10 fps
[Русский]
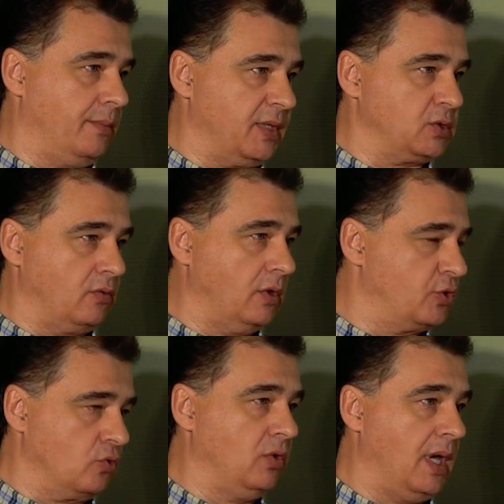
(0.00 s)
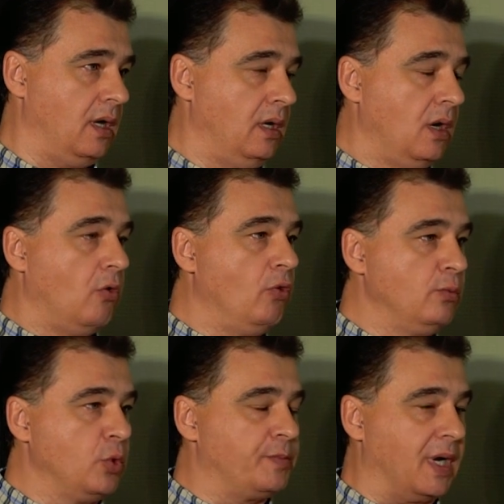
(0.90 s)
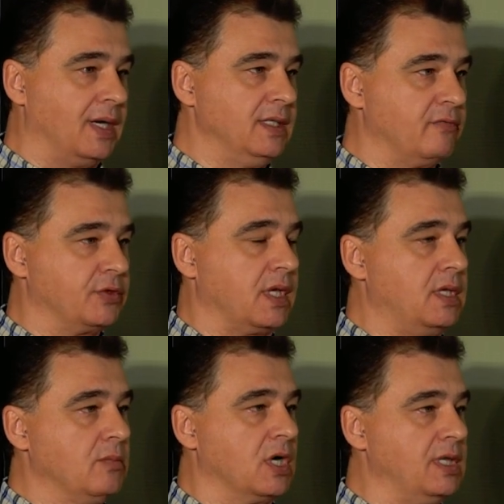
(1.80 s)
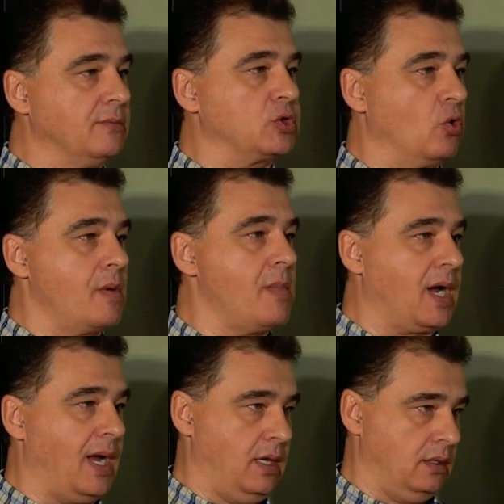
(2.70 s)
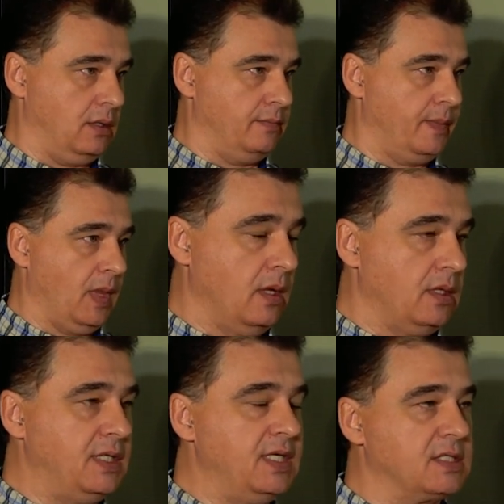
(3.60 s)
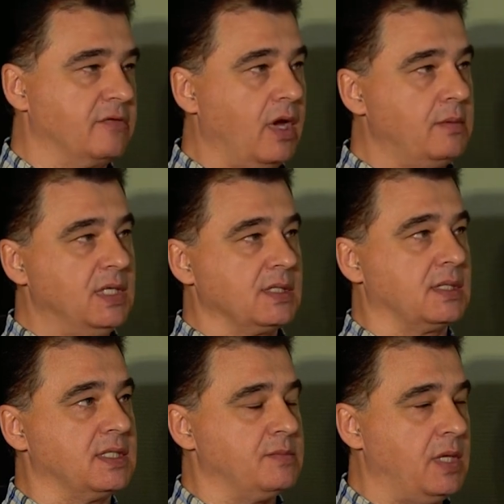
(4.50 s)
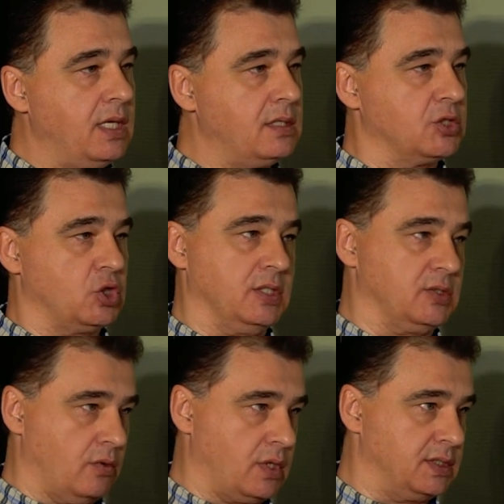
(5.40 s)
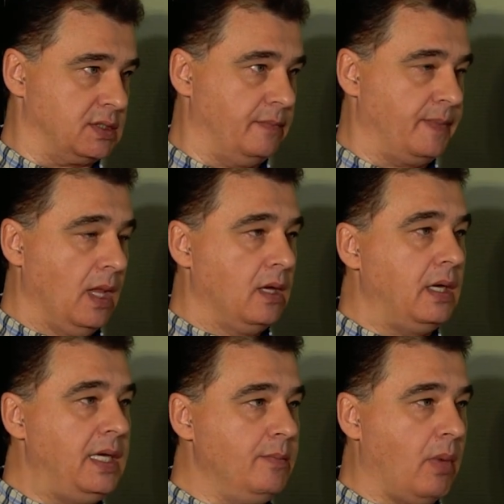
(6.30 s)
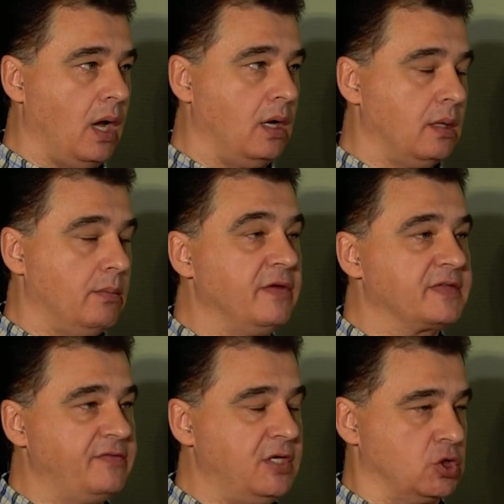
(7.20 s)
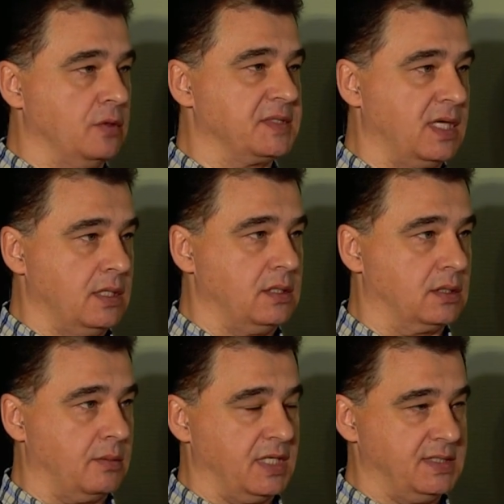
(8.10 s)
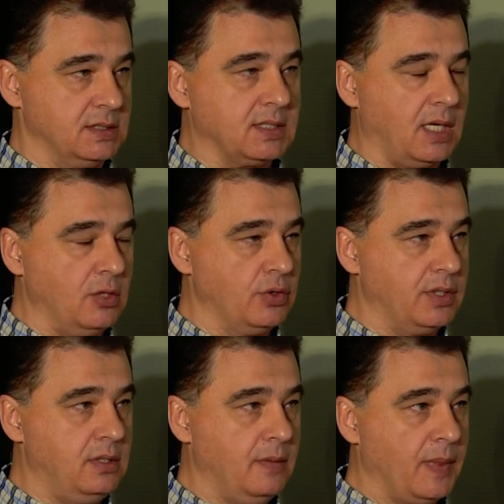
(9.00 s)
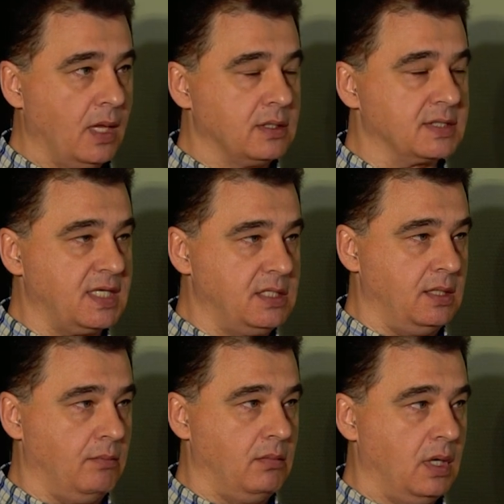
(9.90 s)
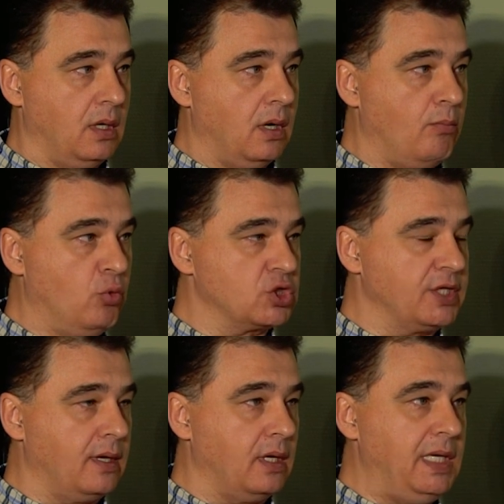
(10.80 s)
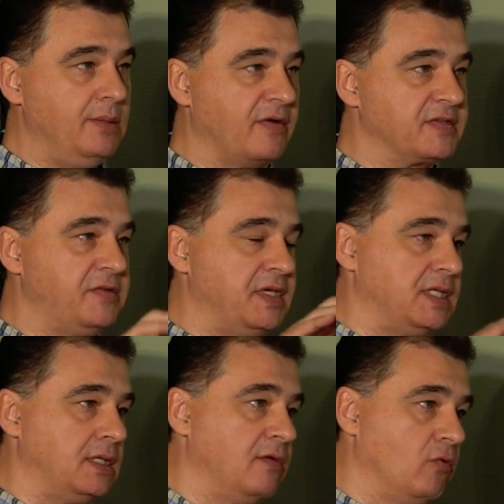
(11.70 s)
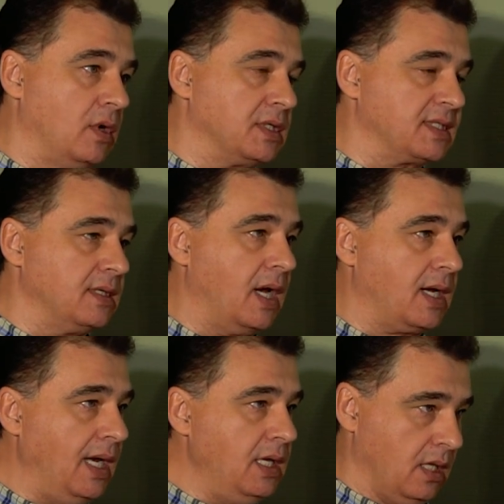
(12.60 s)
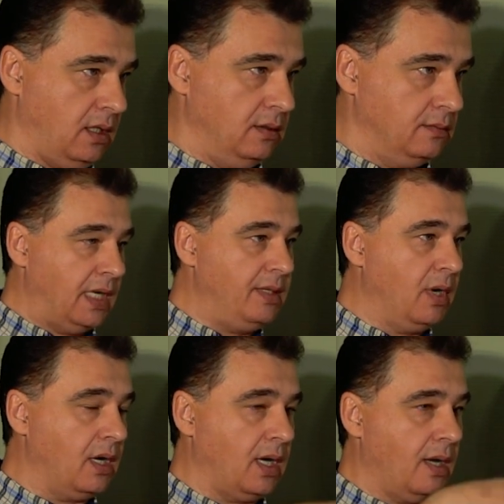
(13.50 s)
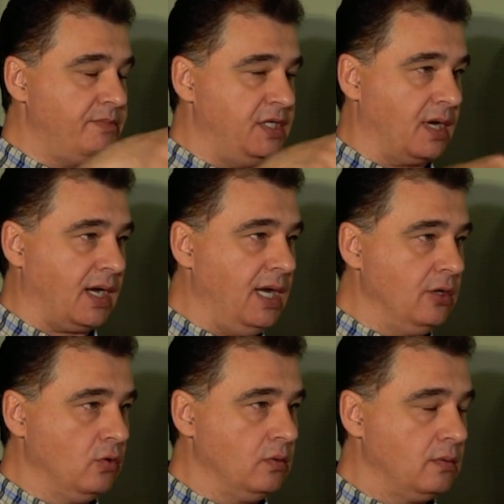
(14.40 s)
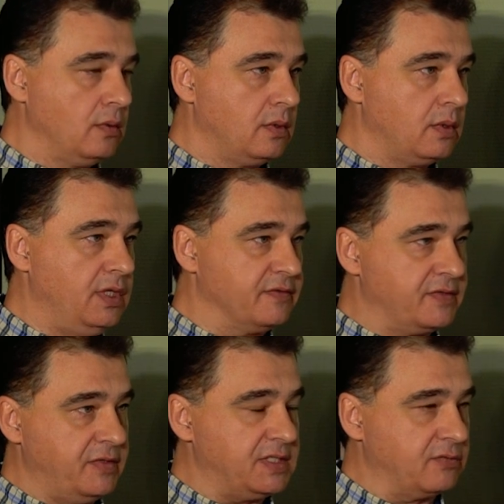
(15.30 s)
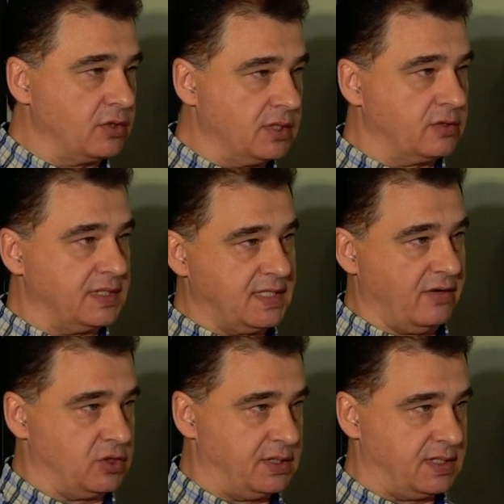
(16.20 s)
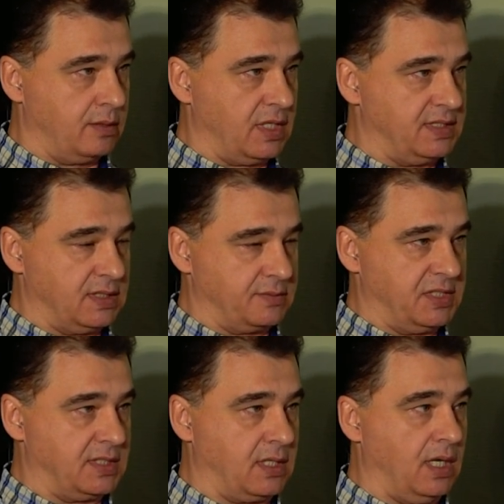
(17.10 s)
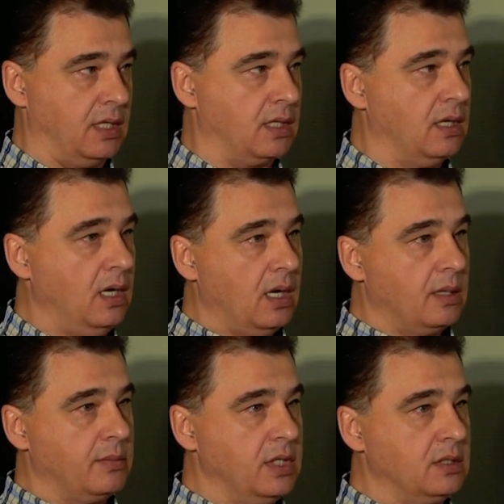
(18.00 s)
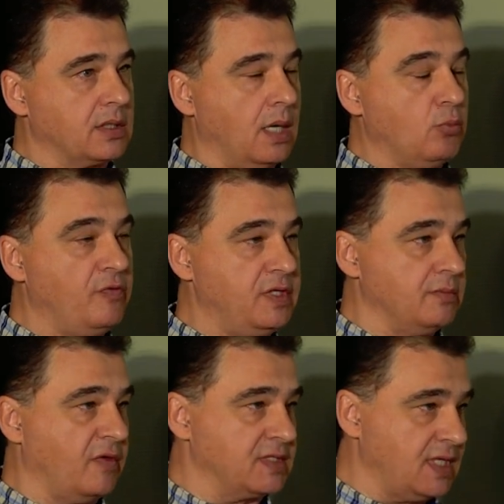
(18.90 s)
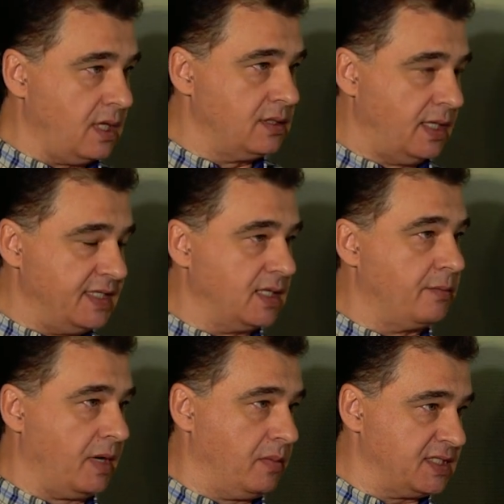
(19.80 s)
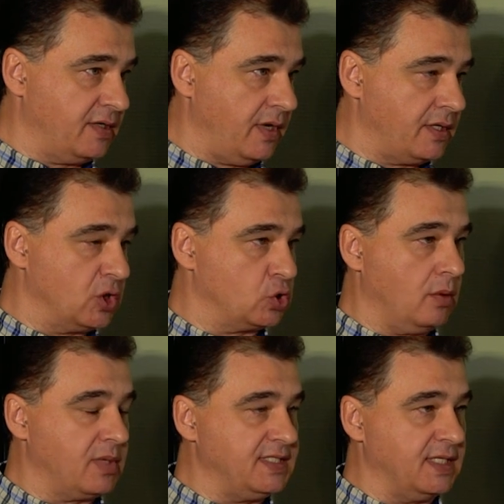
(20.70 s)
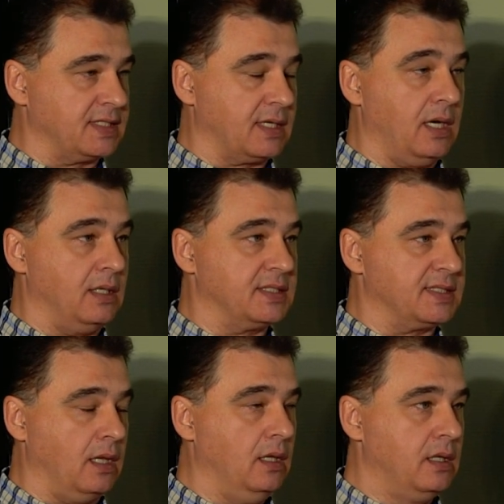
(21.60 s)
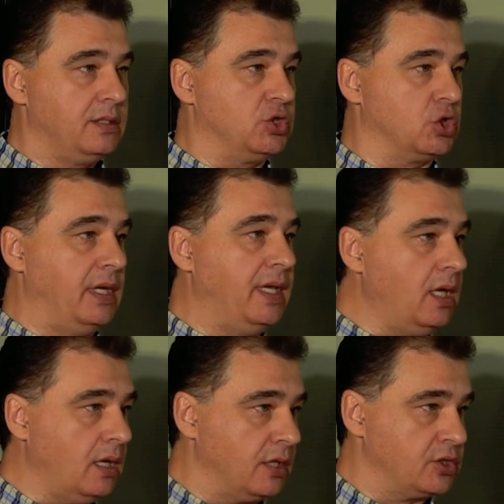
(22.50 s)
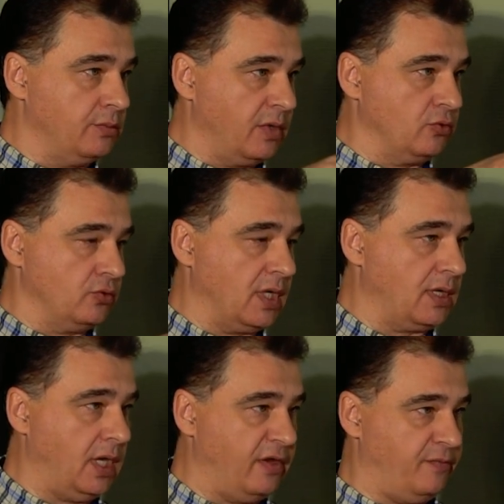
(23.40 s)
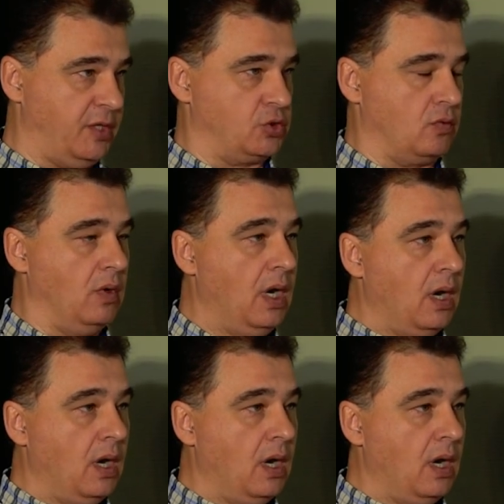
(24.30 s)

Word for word: для простого или чугуна, он будет покрыт вот таким рыхлым слоем окалины. Есть два метода измерения жаростойкости. Либо мы взвешиваем заранее этот образец холодный, затем можно либо взвесить его с окалиной, либо оббить окалину и взвесить вот этот оставшийся образец безокаленный, мы там увидим на весах интересное преобразование, что образец сокаленный стал тяжелее, чем мы его туда клали в печку,